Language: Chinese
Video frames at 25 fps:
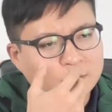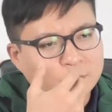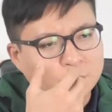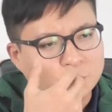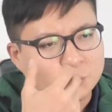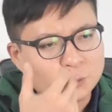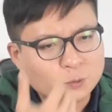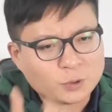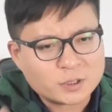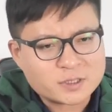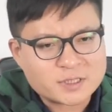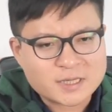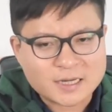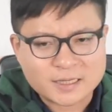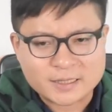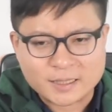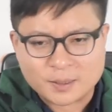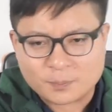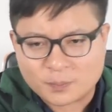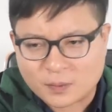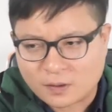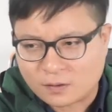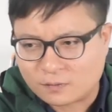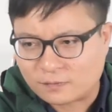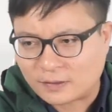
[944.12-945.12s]
舆论战也
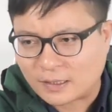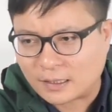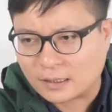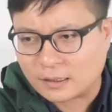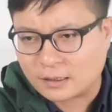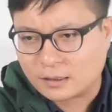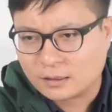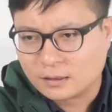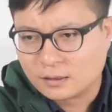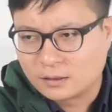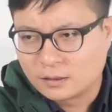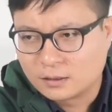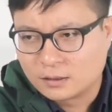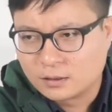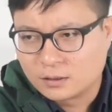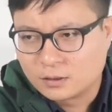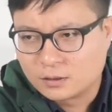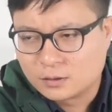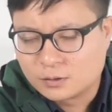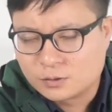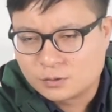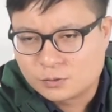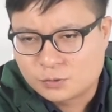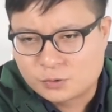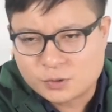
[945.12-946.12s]
爆发了。
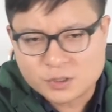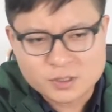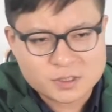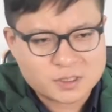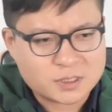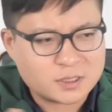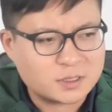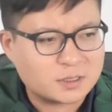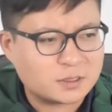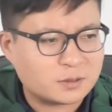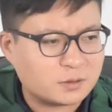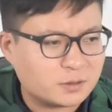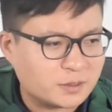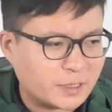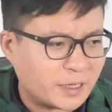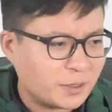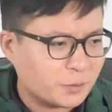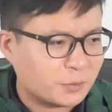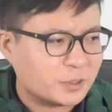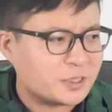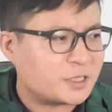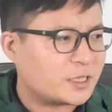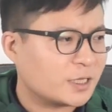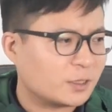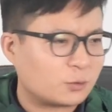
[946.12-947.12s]
军事也
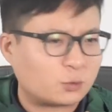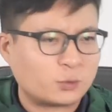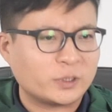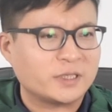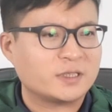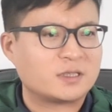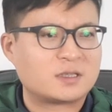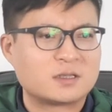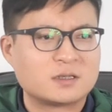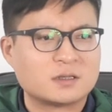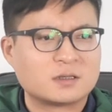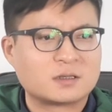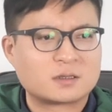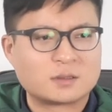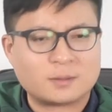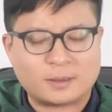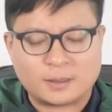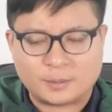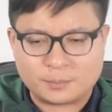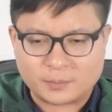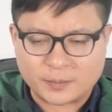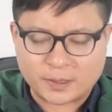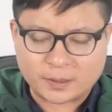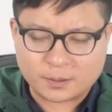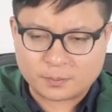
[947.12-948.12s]
有一些对峙，是
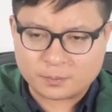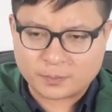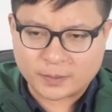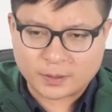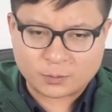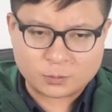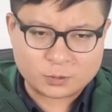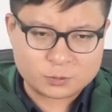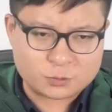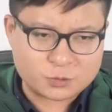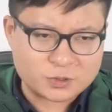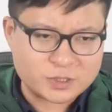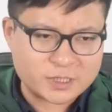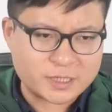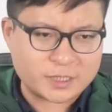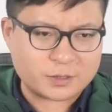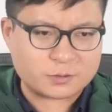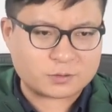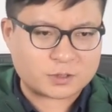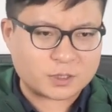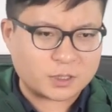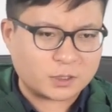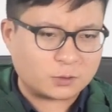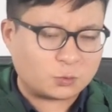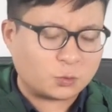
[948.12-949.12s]
吧？美美国军舰
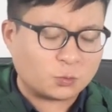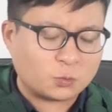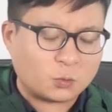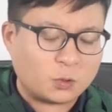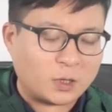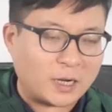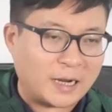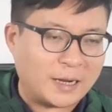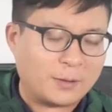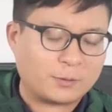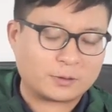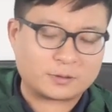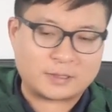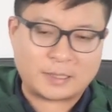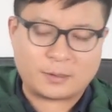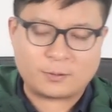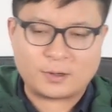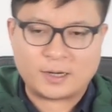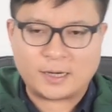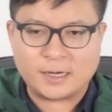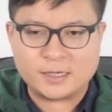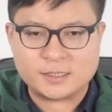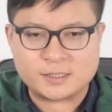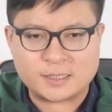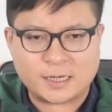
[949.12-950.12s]
有时候也通过海台
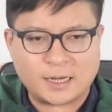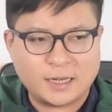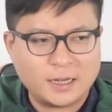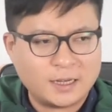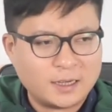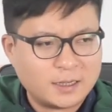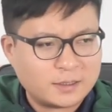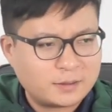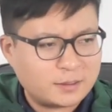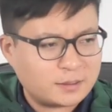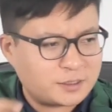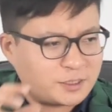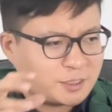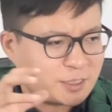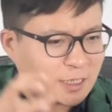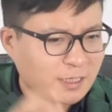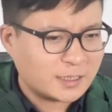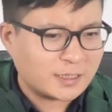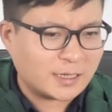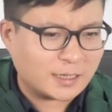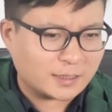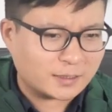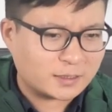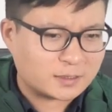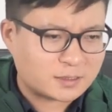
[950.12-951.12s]
湾海峡。那
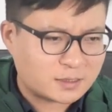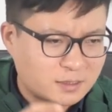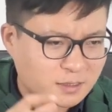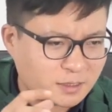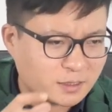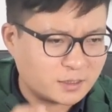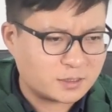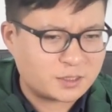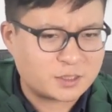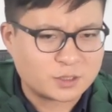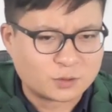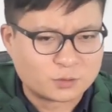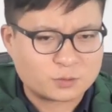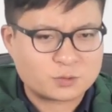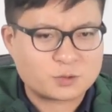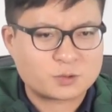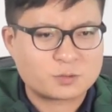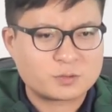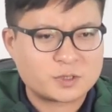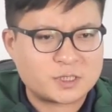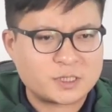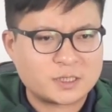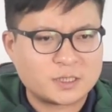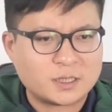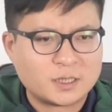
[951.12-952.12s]
香港呢，是一个金融
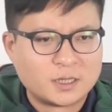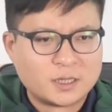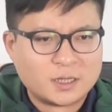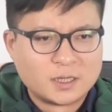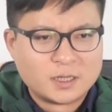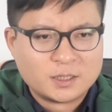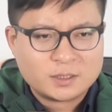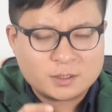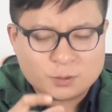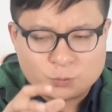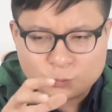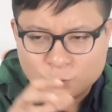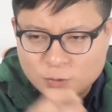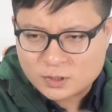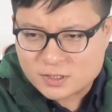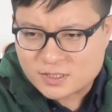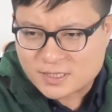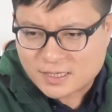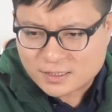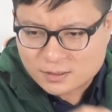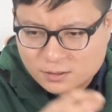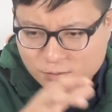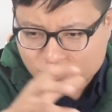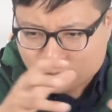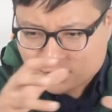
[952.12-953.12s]
中心，那舆论
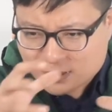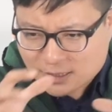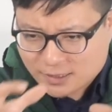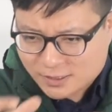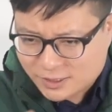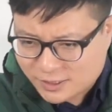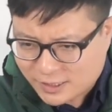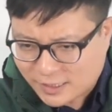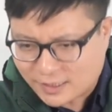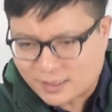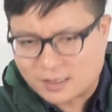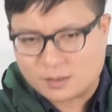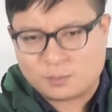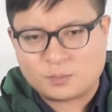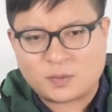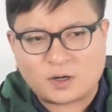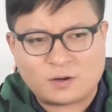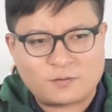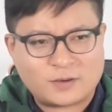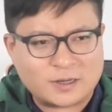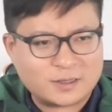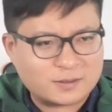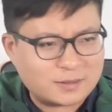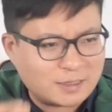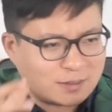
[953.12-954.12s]
战都是在香港爆
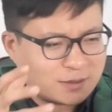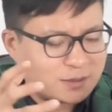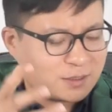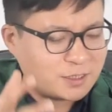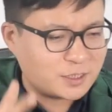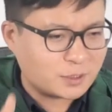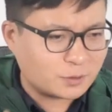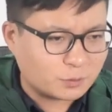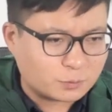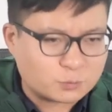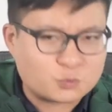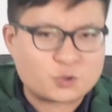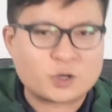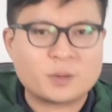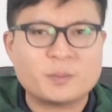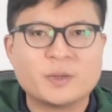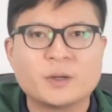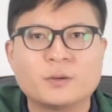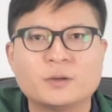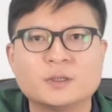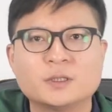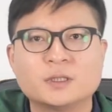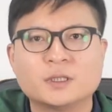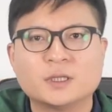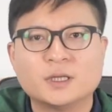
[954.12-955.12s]
发的，但是金融却没
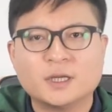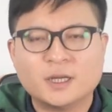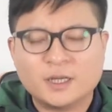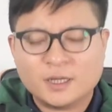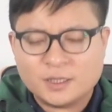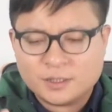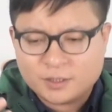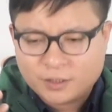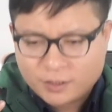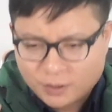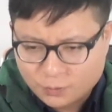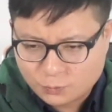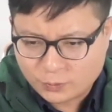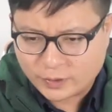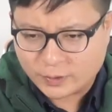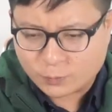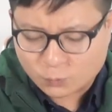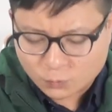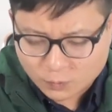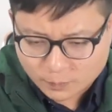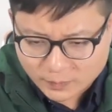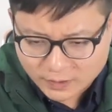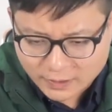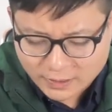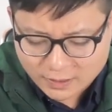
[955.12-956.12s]
问题，因为
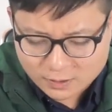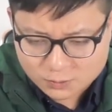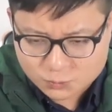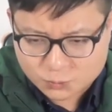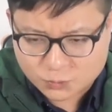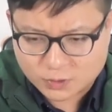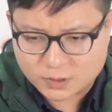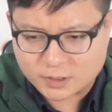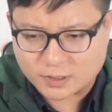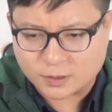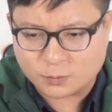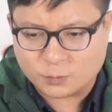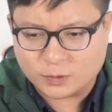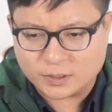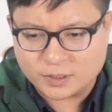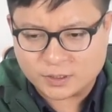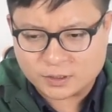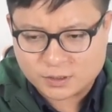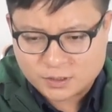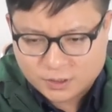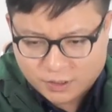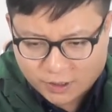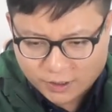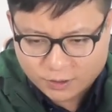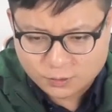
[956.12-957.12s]
我们刚才说的这个问
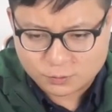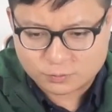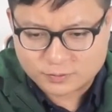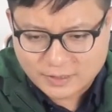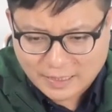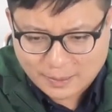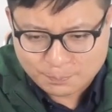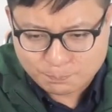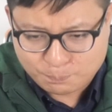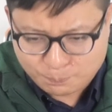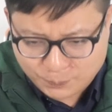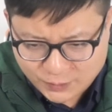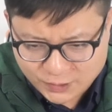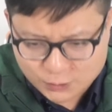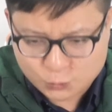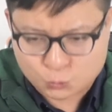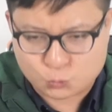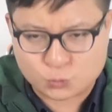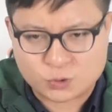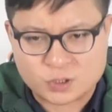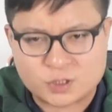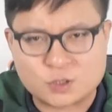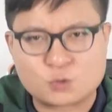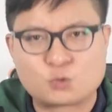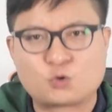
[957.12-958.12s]
题，金融它必
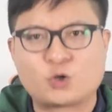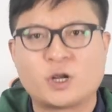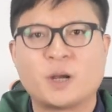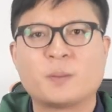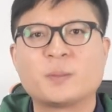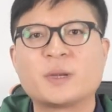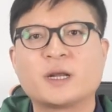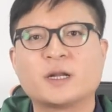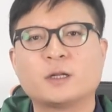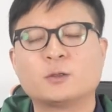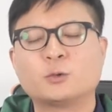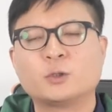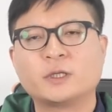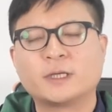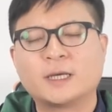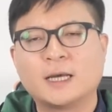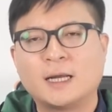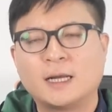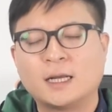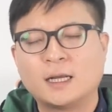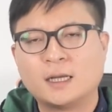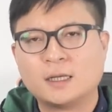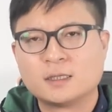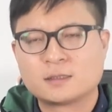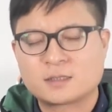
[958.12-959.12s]
须是全面的对
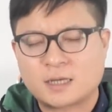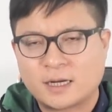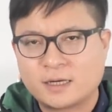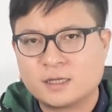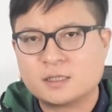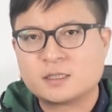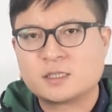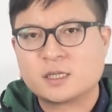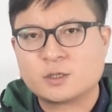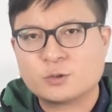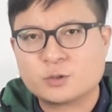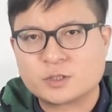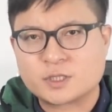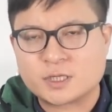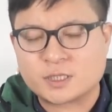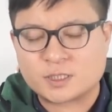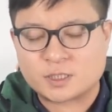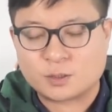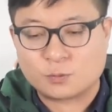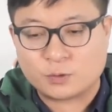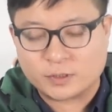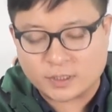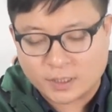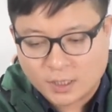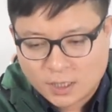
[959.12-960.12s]
抗才能解决这
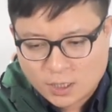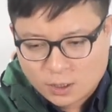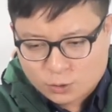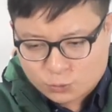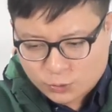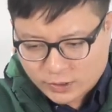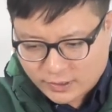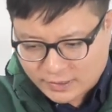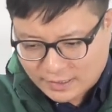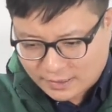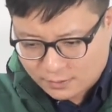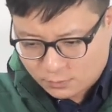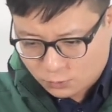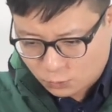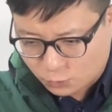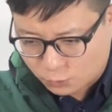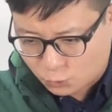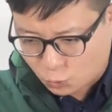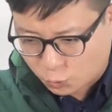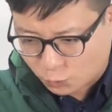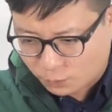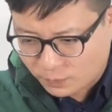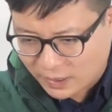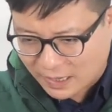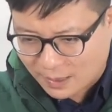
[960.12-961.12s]
些问题，所以它就
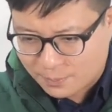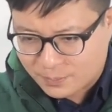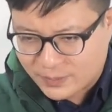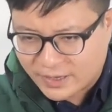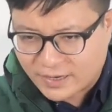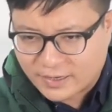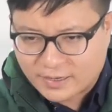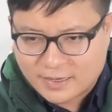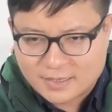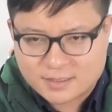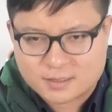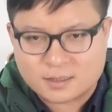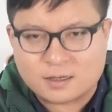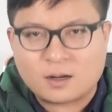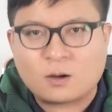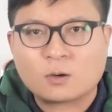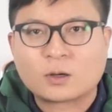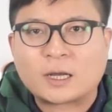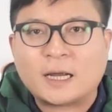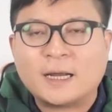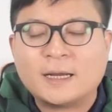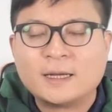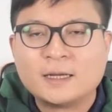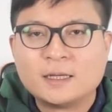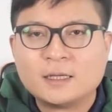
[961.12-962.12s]
从旁边开始绕
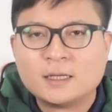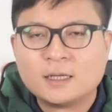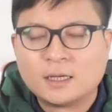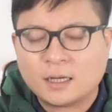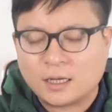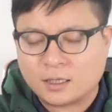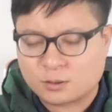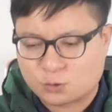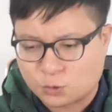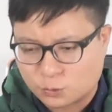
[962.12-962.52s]
开啊，